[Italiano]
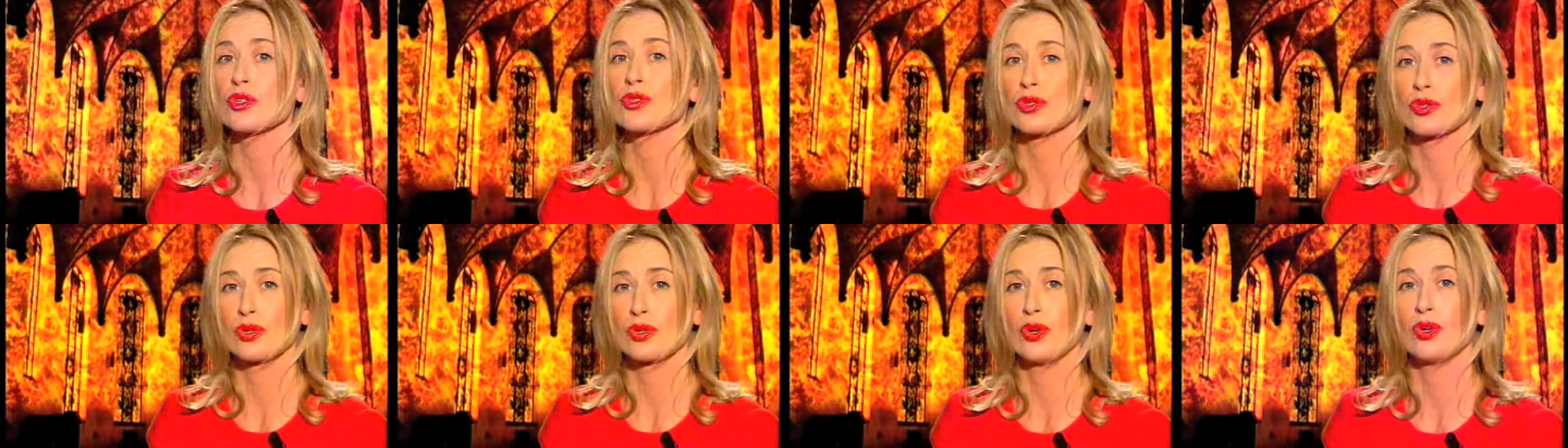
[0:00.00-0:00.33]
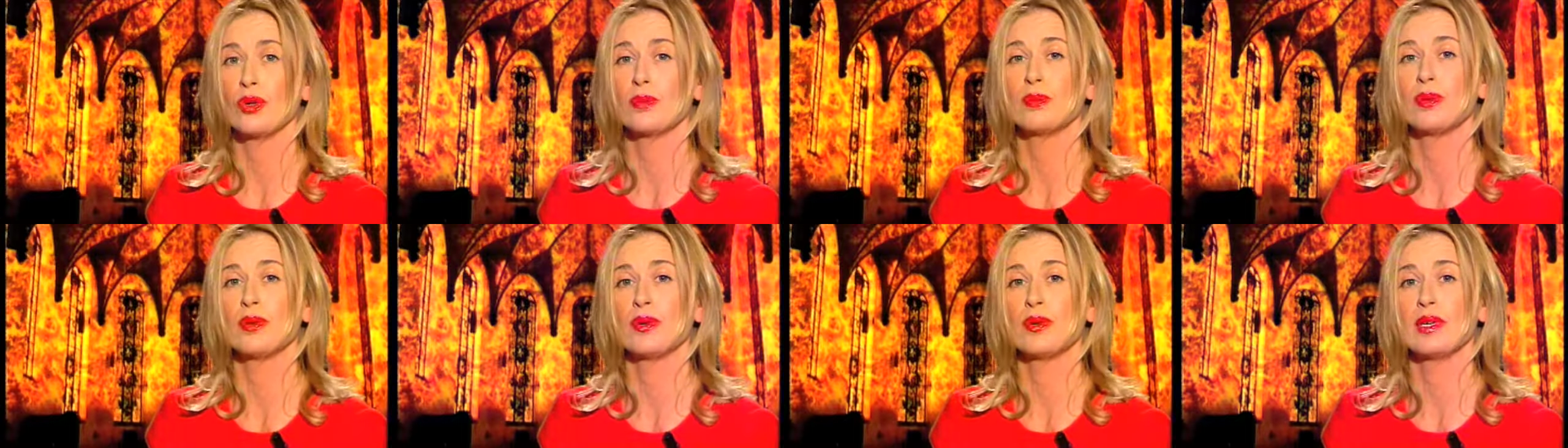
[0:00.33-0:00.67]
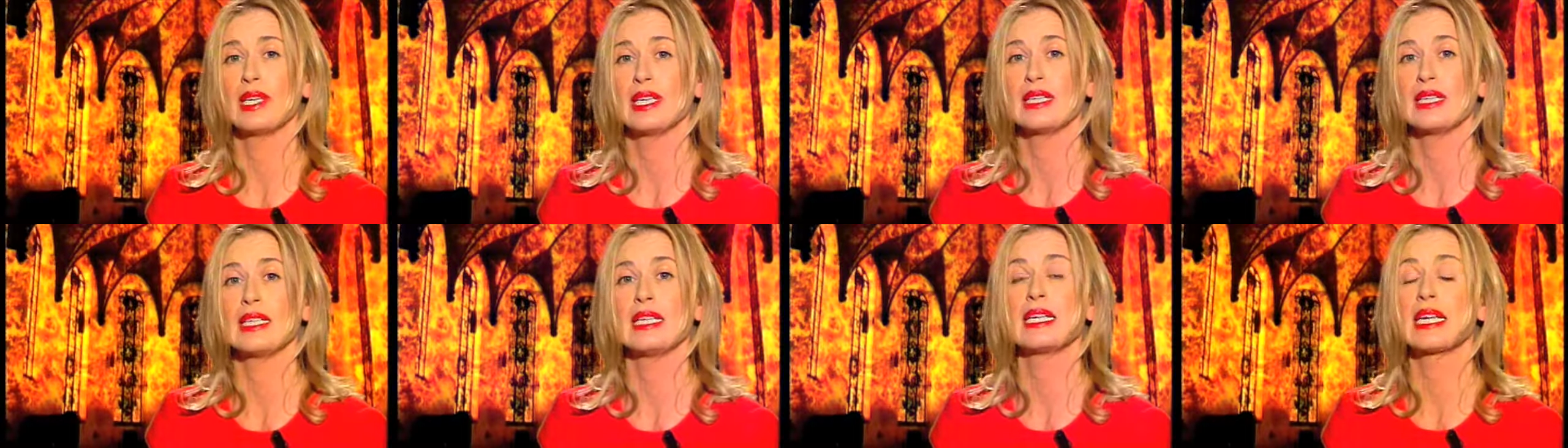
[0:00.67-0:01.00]
scopo
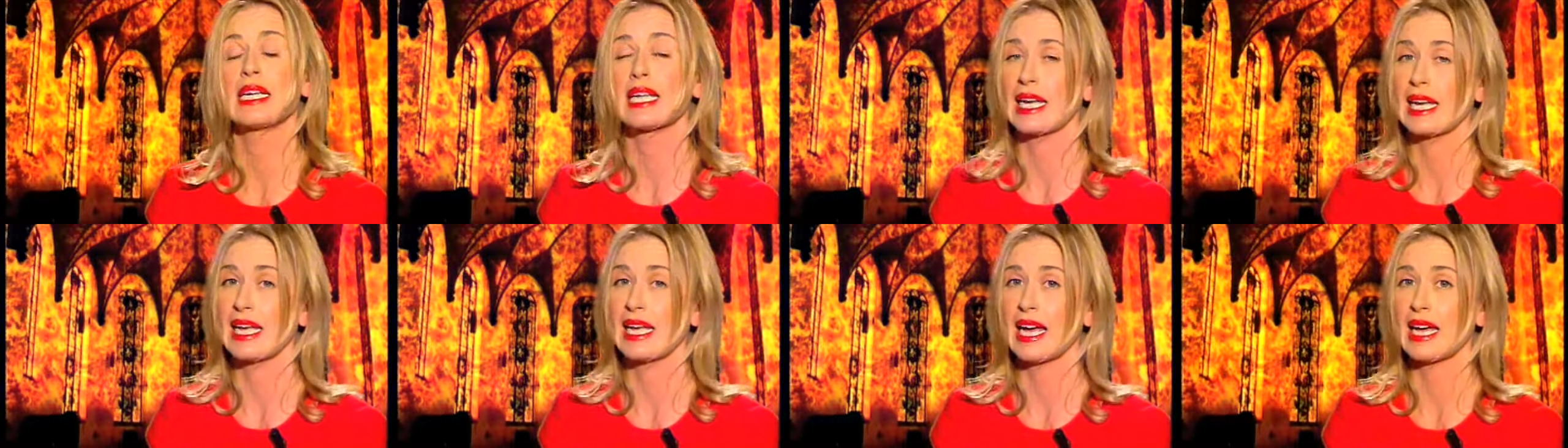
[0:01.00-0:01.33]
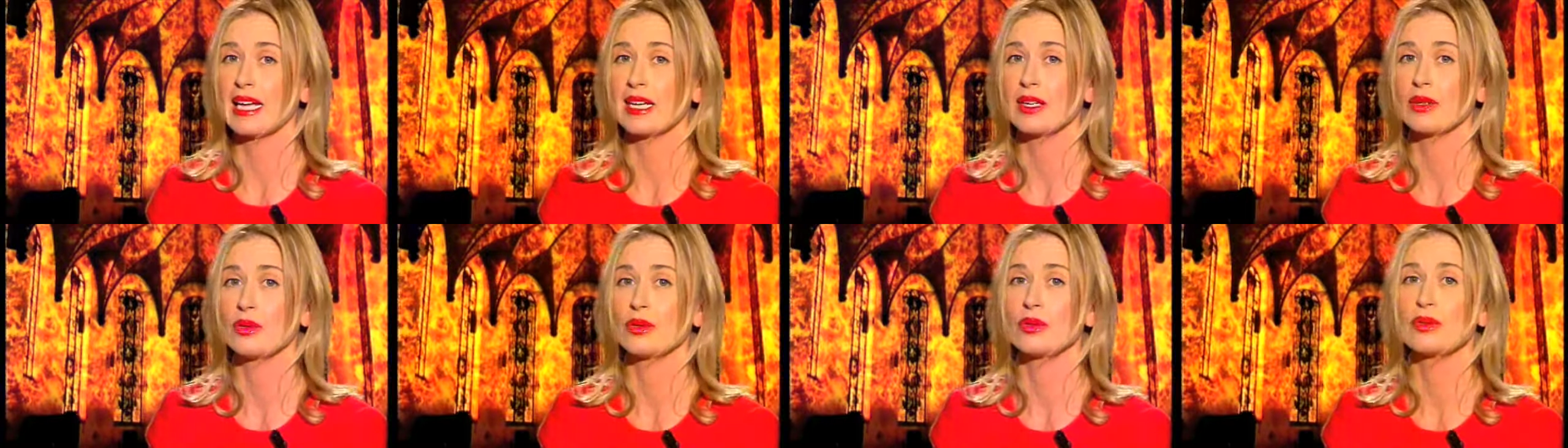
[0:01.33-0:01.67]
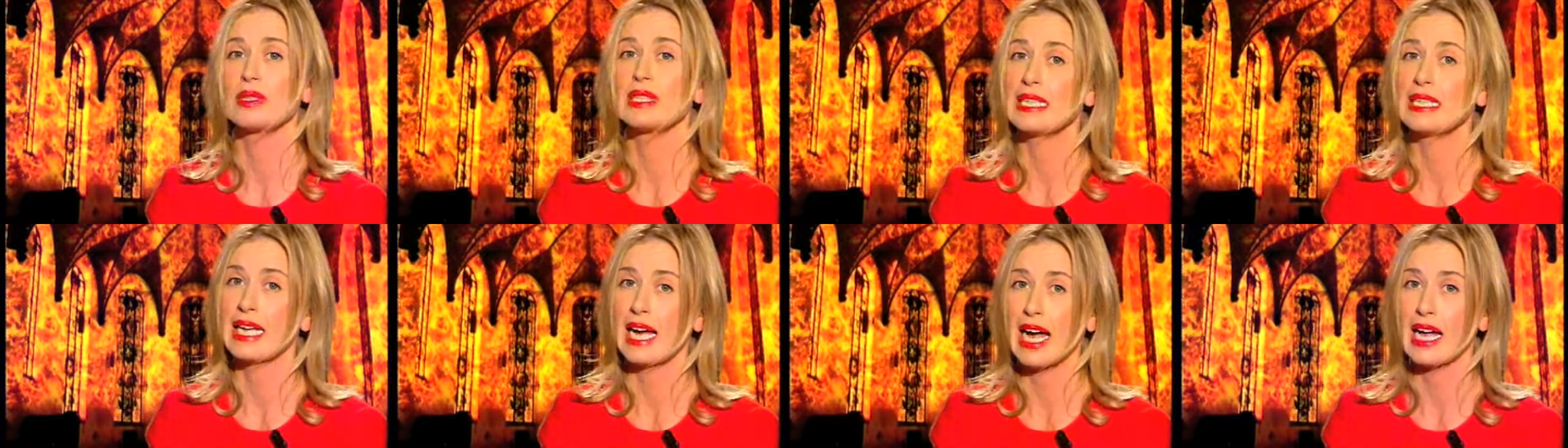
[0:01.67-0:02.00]
è di creare
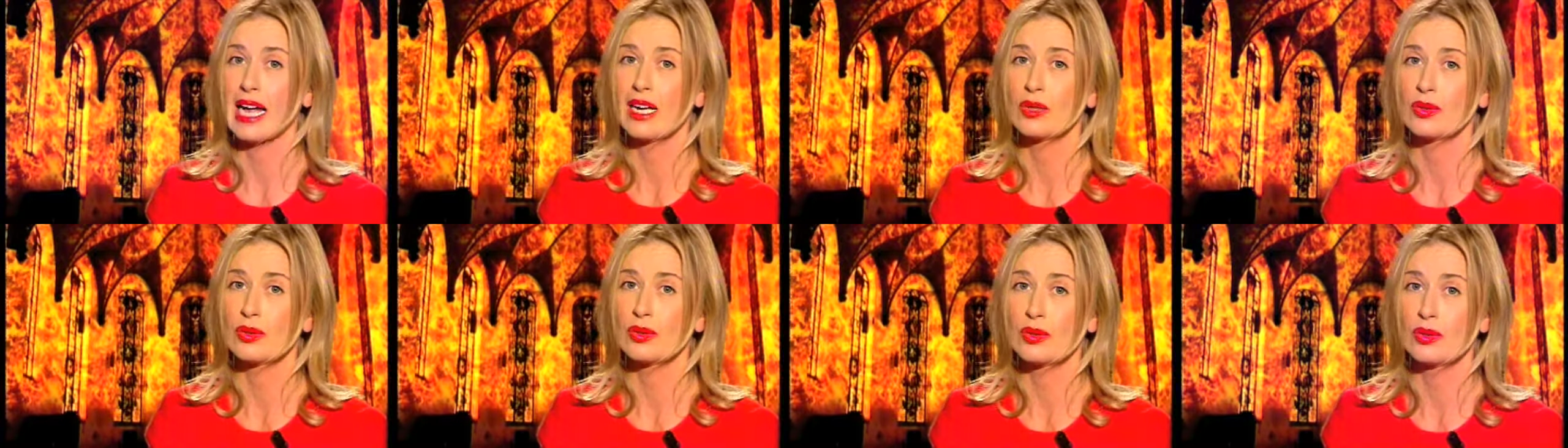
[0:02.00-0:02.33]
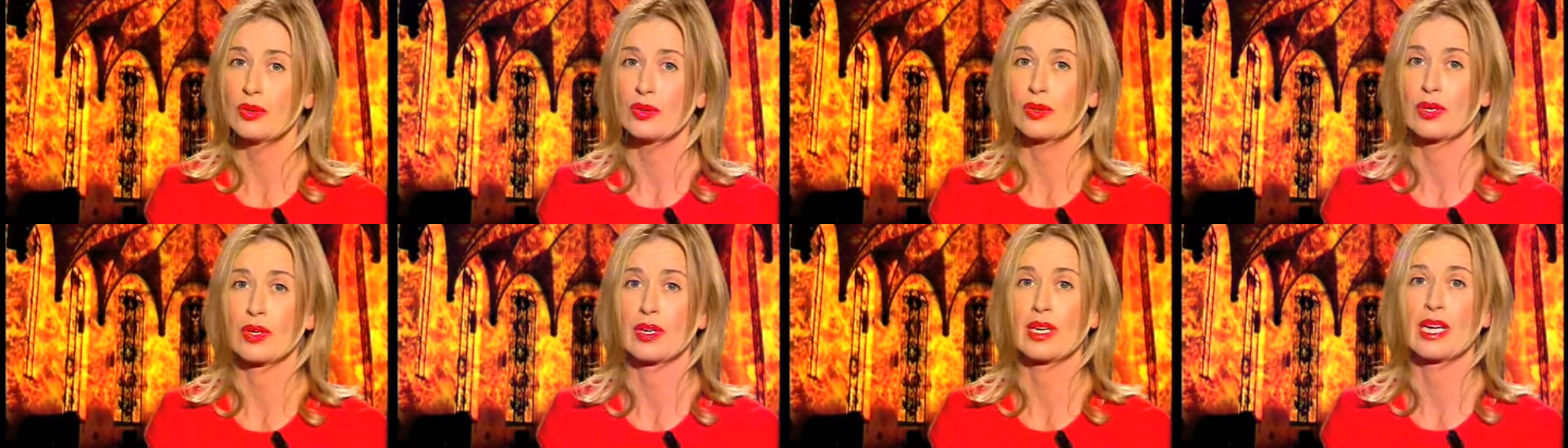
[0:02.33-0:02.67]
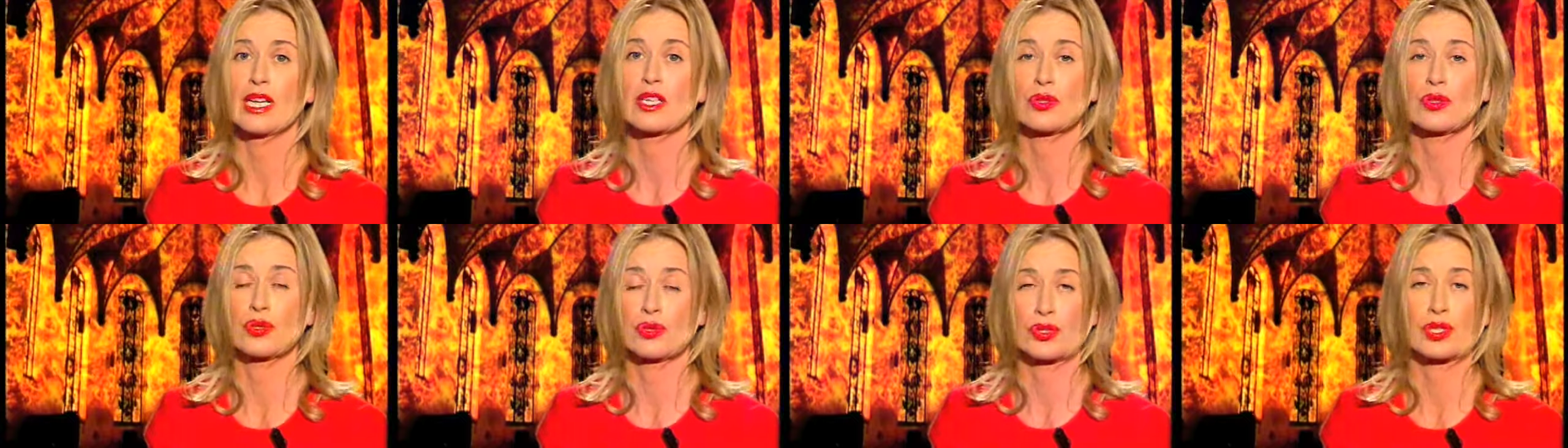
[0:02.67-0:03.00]
un dialogo con
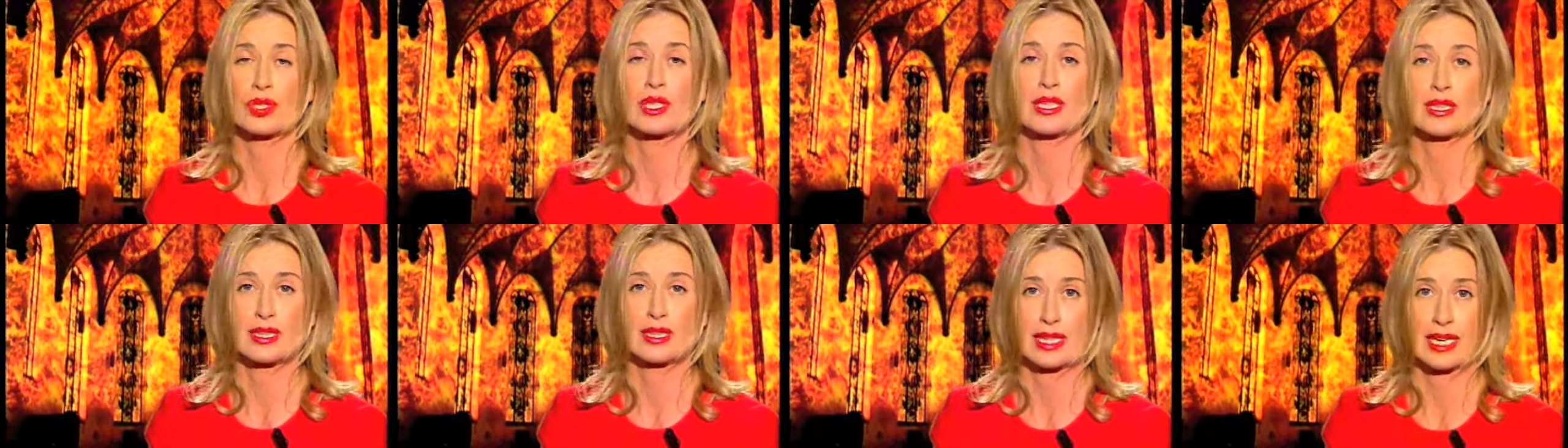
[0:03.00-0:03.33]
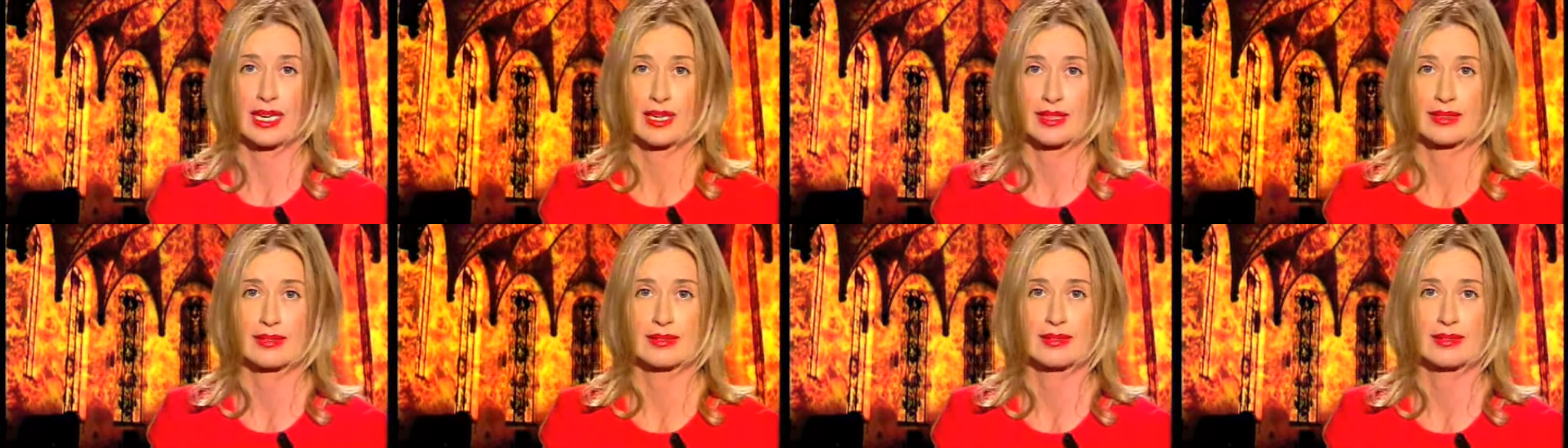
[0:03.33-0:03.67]
la società.